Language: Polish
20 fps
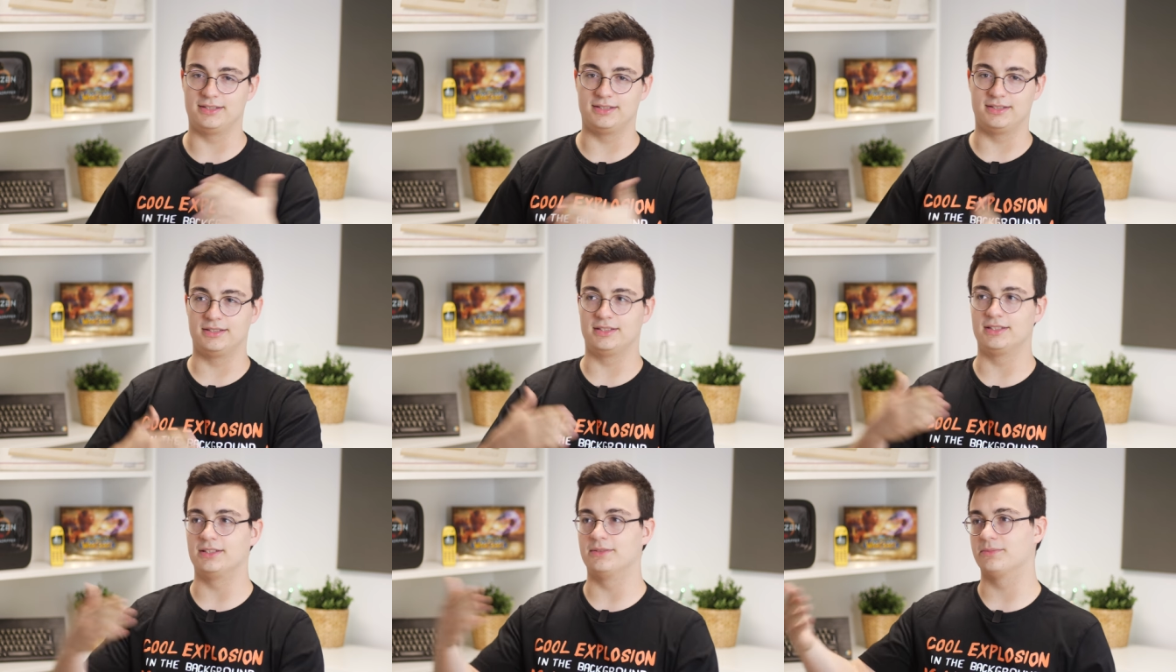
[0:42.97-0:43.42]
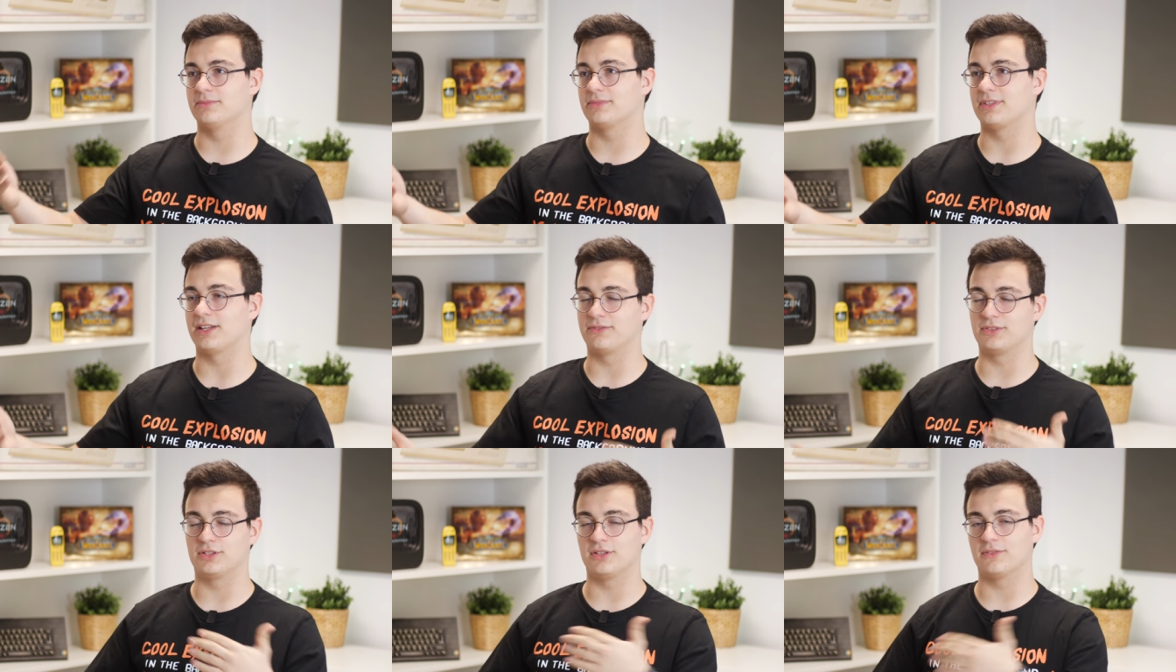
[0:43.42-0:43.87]
i im
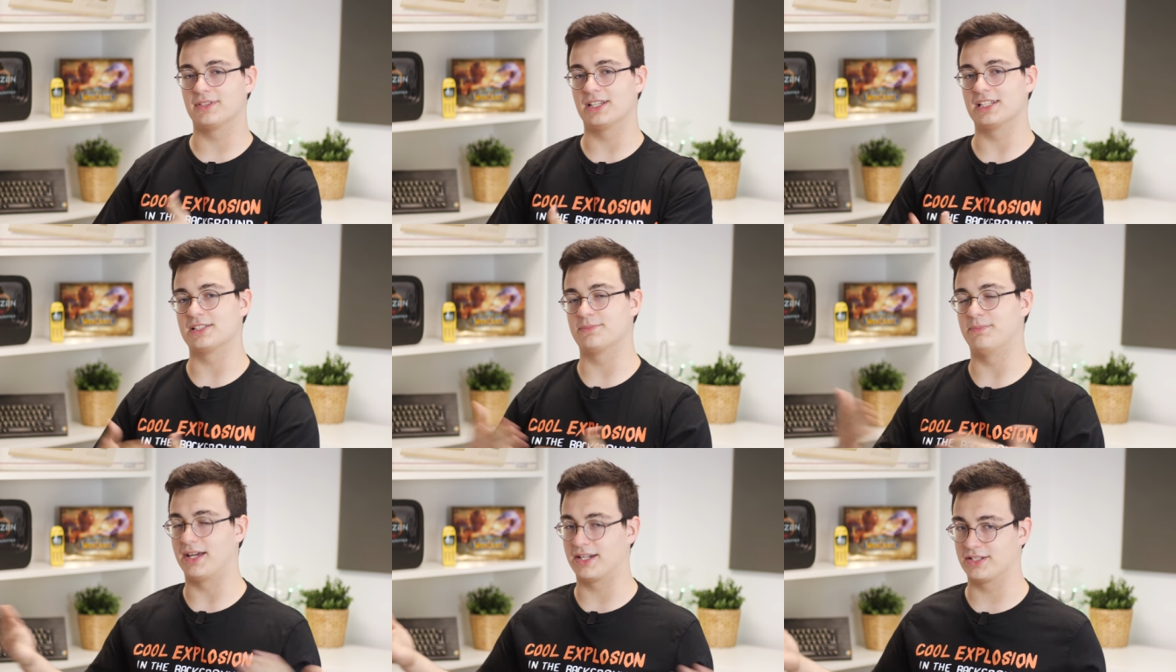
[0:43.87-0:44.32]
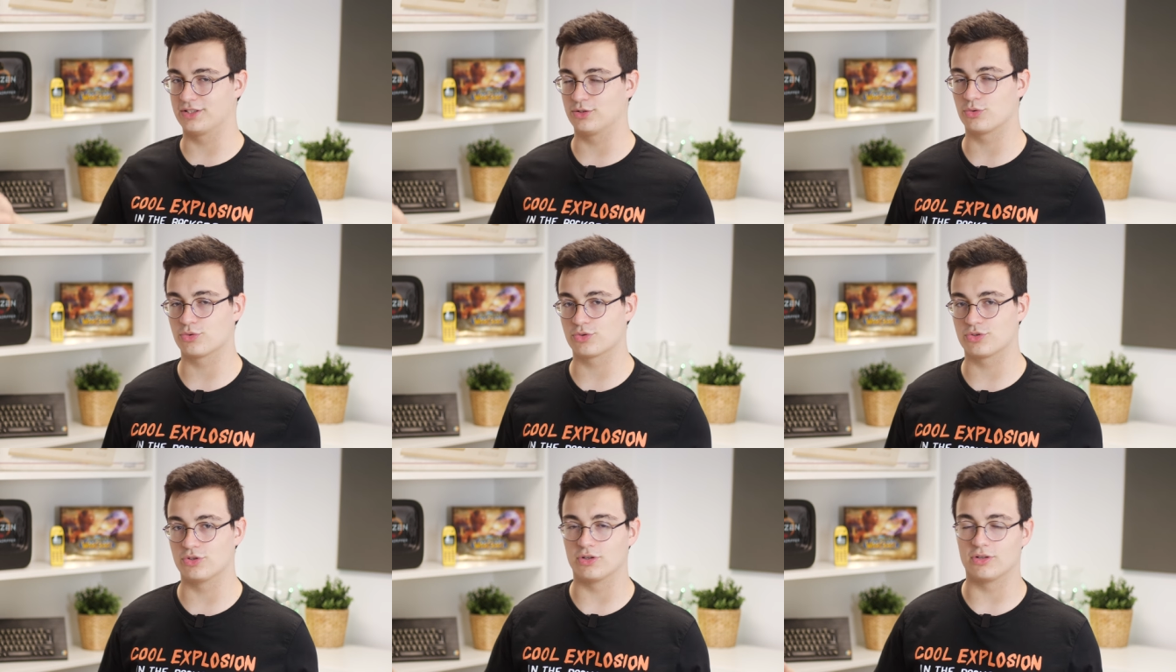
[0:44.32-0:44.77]
ta widownia jest
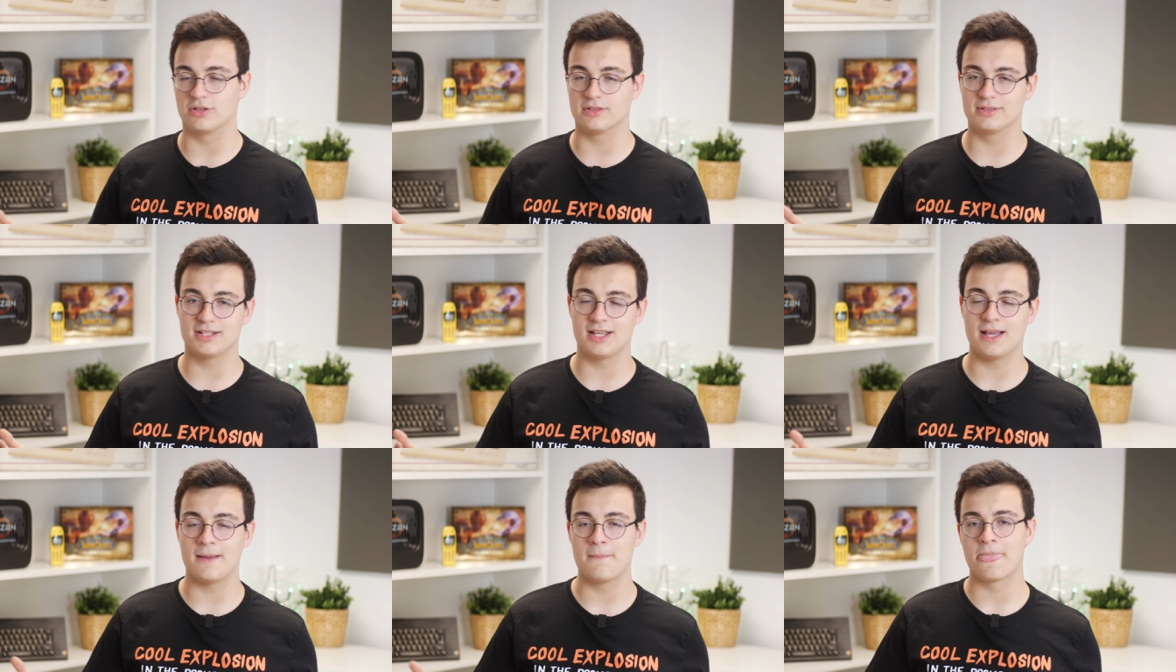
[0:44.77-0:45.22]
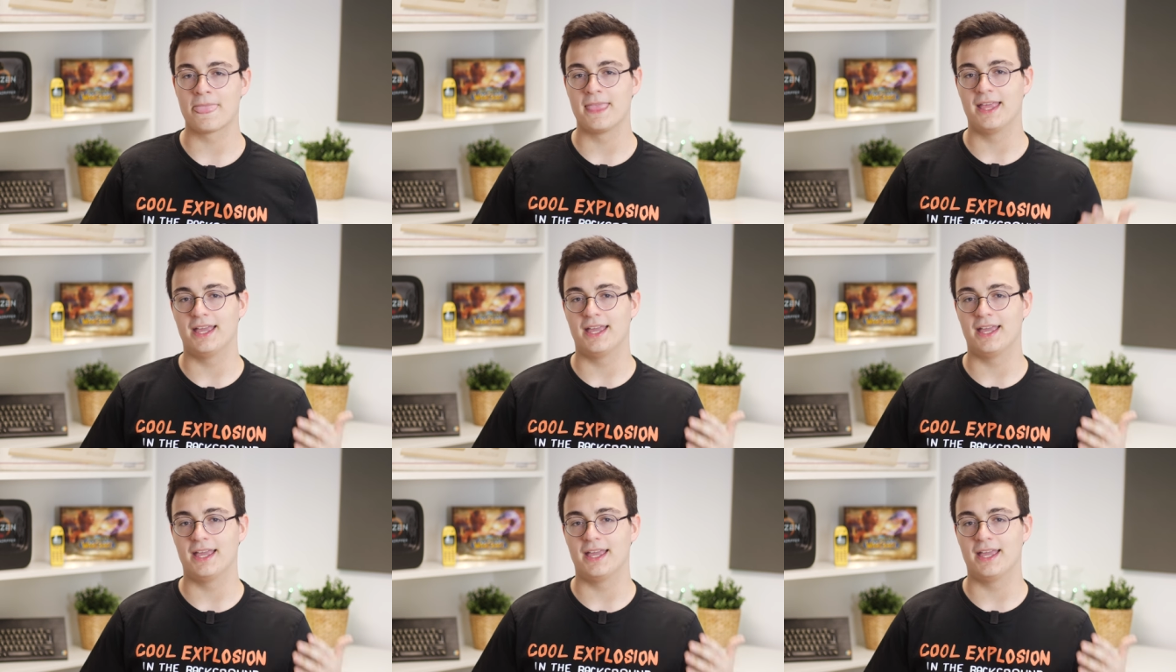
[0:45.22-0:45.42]
bardziej różnorodna,